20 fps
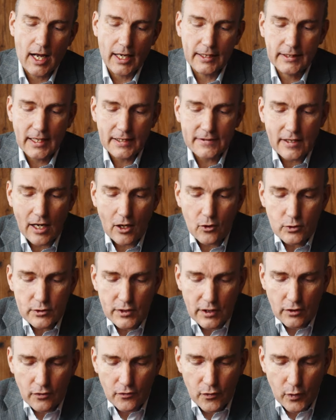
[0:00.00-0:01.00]
Ein ganz
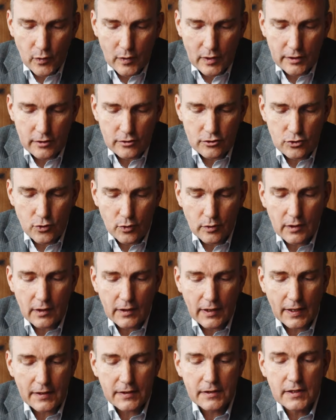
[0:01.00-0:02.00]
außergewöhnliches
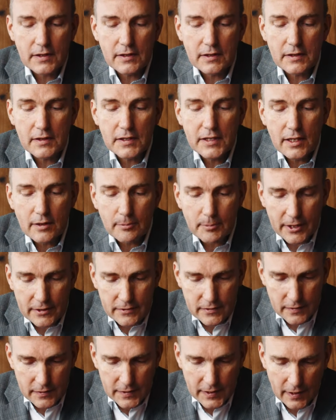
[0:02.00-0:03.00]
Stück kann ich Ihnen hier
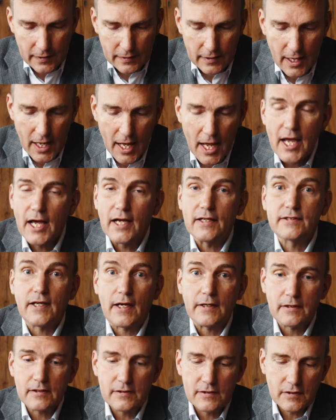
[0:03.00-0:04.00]
präsentieren. Es
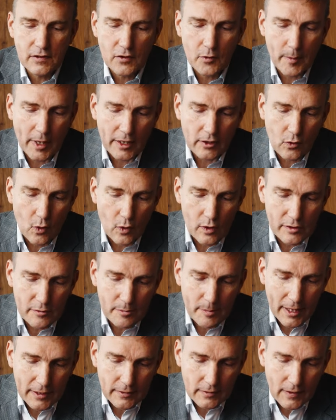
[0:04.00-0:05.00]
handelt sich um ein
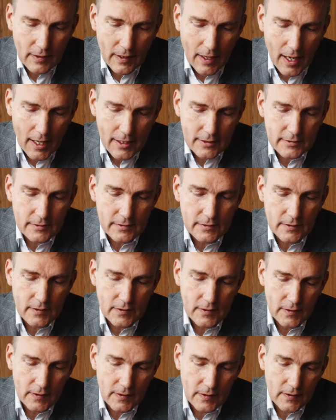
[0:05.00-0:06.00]
Goldbandglas,
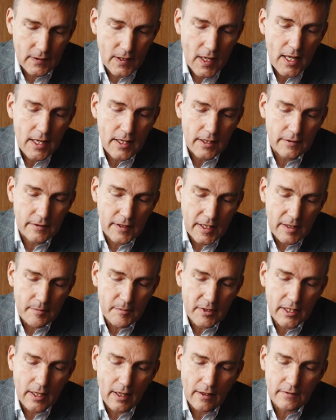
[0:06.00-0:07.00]
hm, in
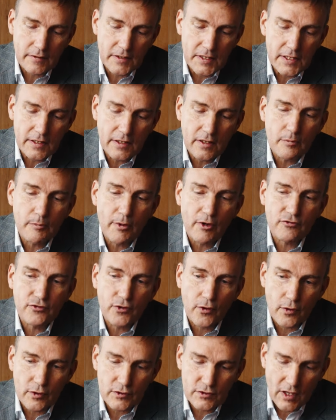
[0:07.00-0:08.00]
dem in der Antike
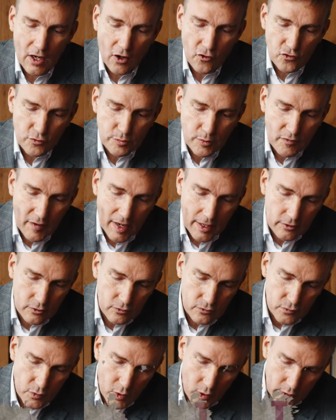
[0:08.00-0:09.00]
Parfums
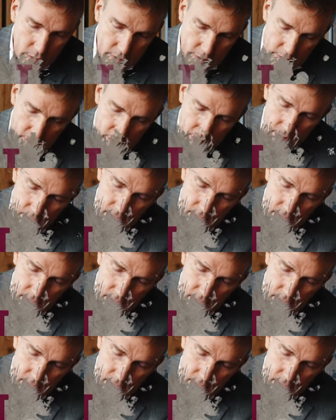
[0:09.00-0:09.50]
aufbewahrt wurden.